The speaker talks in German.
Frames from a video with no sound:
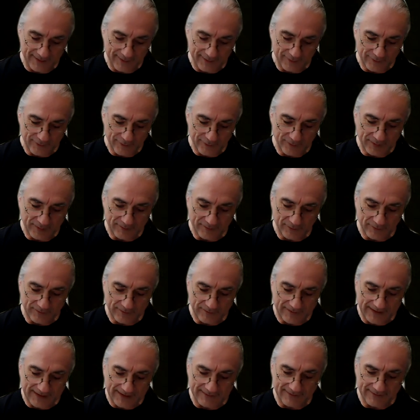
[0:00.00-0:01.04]
Und du bist uns
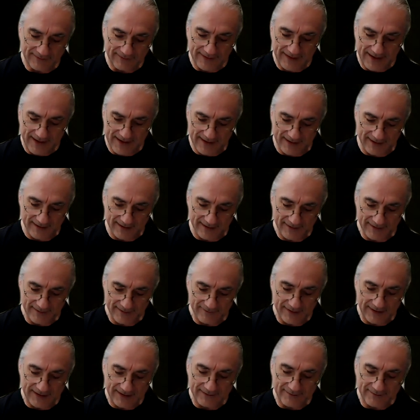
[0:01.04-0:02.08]
ganz nah.
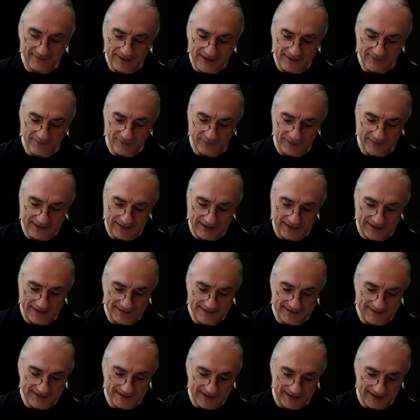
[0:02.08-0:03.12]
Wir erzählen von
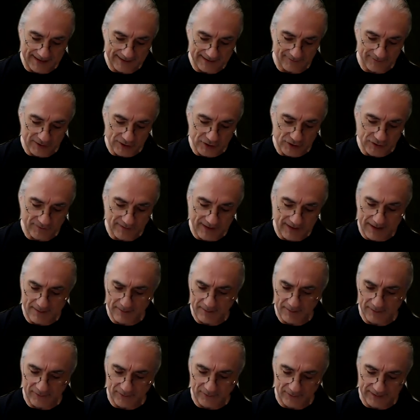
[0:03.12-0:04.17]
deinen Taten, wir
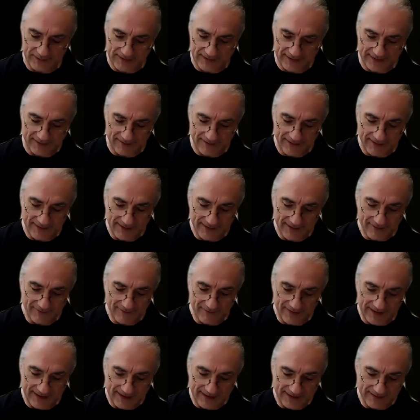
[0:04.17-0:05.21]
schwärmen von dir,
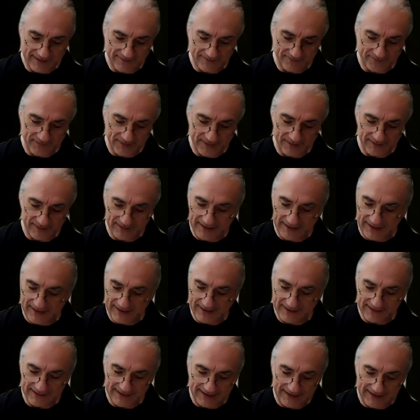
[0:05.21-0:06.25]
werden
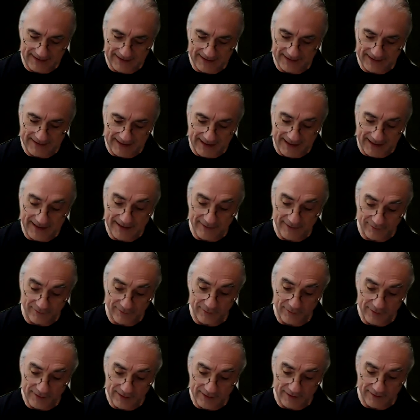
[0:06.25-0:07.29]
dein, denen deine
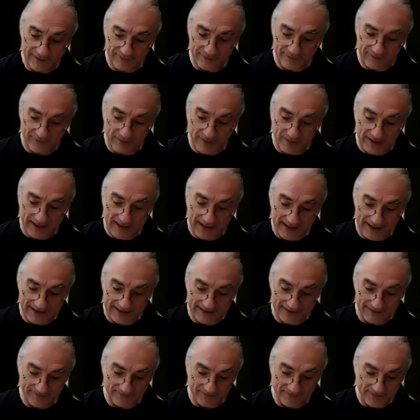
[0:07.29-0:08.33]
Wunder
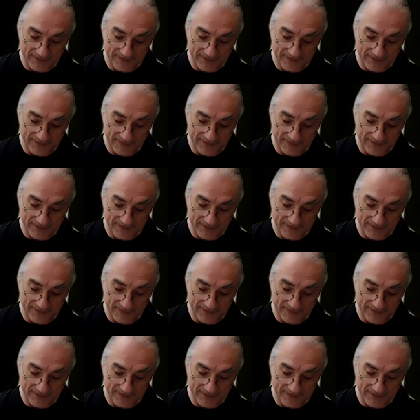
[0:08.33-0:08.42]
verbraten.